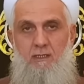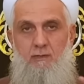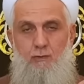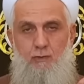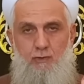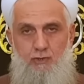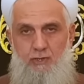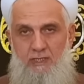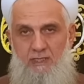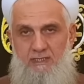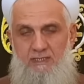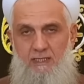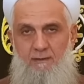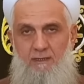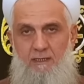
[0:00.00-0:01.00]
Yüz kere
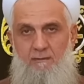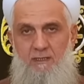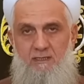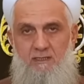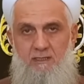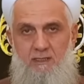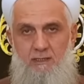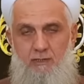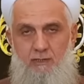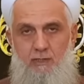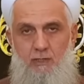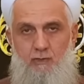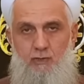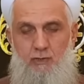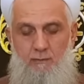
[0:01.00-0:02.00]
sabah namazını
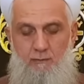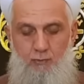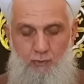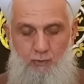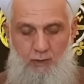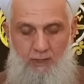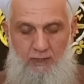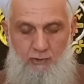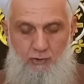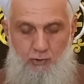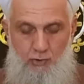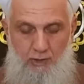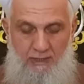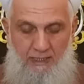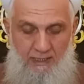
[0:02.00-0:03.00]
kıldıktan sonra bu duayı
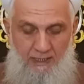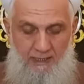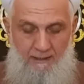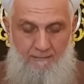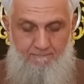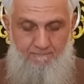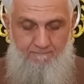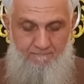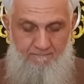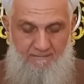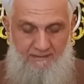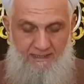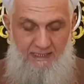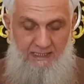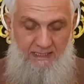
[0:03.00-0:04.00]
söyle
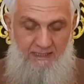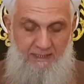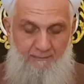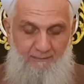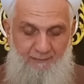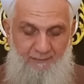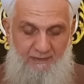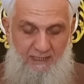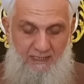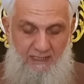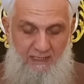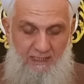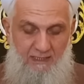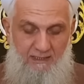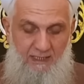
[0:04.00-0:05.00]
dedi.
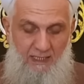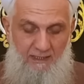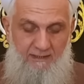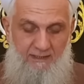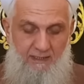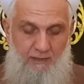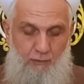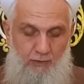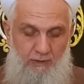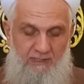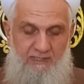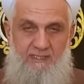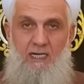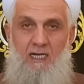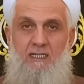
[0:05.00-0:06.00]
Tetike dünya
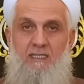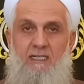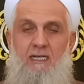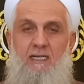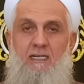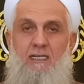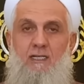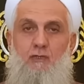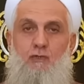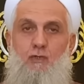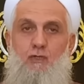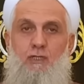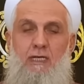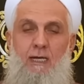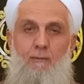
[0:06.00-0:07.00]
sağire
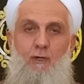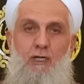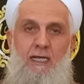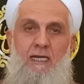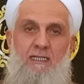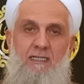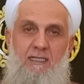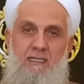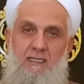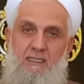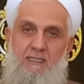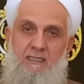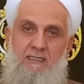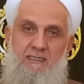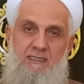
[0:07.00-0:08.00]
Dünya böyle
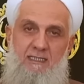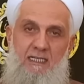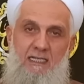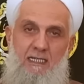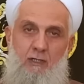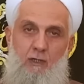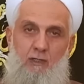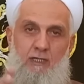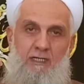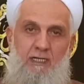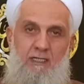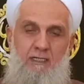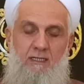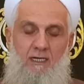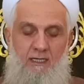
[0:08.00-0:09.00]
zelil
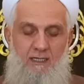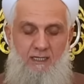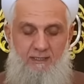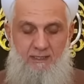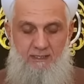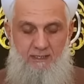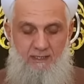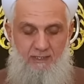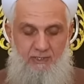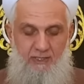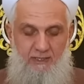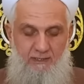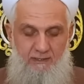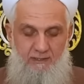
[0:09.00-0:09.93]
olarak ayağına gelecek.